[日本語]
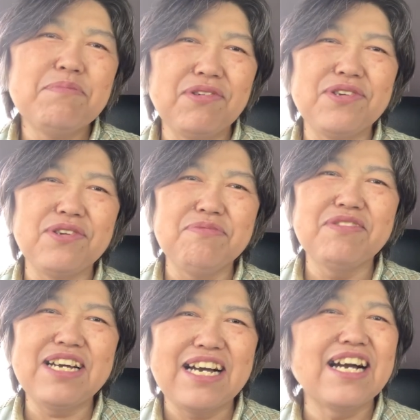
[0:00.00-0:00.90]
目標も
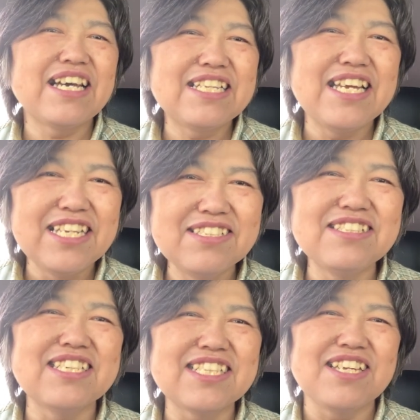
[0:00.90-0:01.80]
掲げている
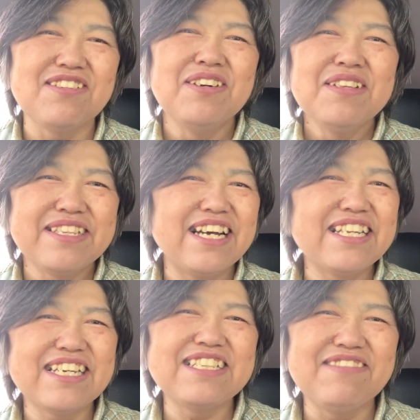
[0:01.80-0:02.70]
んですけどなか
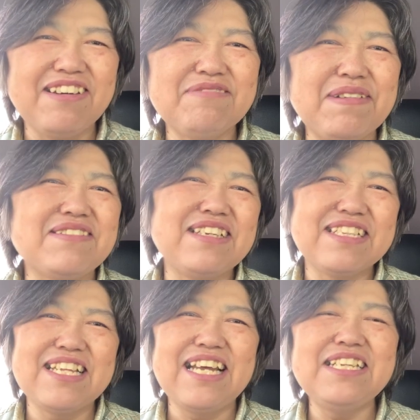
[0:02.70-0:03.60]
なかそれはうまくいっ
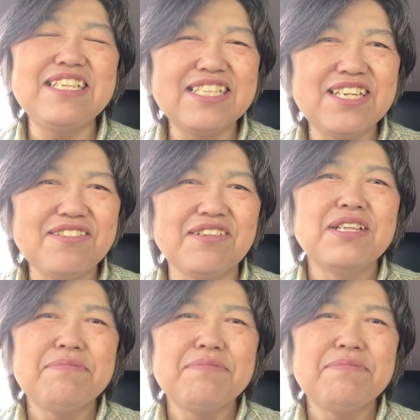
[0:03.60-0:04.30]
てないんですけど、